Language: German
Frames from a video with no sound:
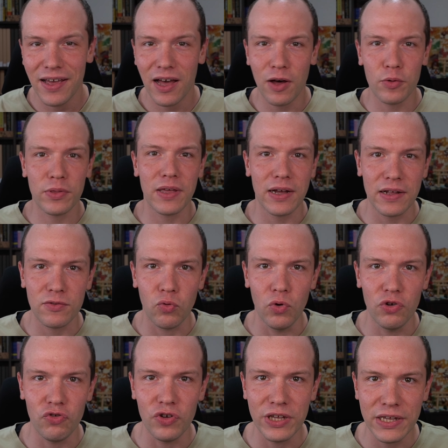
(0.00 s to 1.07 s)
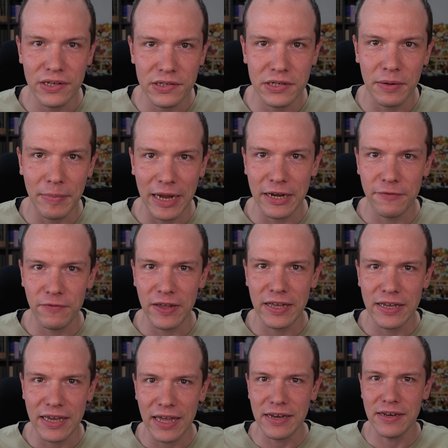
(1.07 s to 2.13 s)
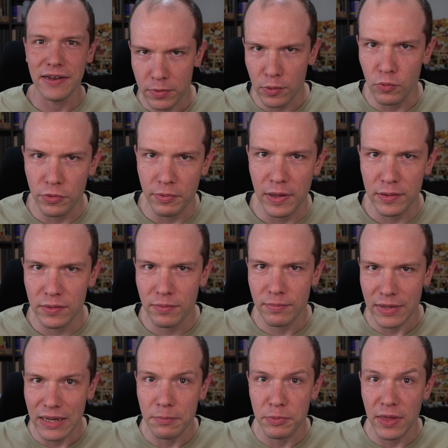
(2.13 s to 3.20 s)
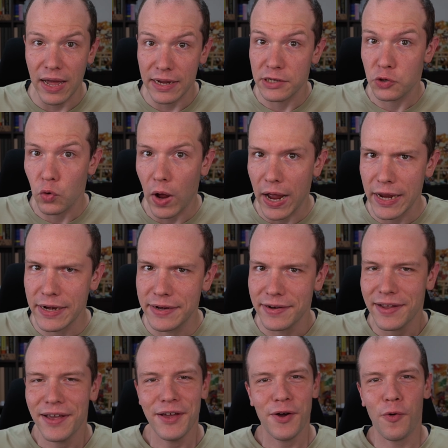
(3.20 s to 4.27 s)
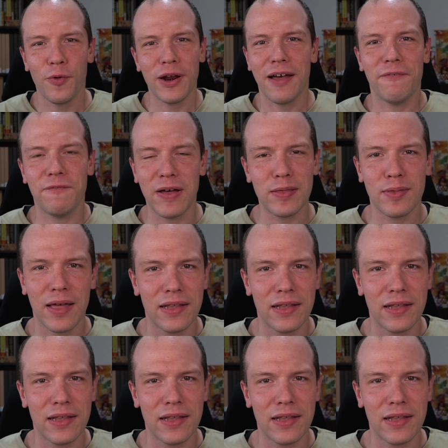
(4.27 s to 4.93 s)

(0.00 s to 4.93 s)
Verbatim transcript: aus der katholischen Kirche meinetwegen kennen, beziehungsweise da gibt es ja eigentlich nur einen, oder was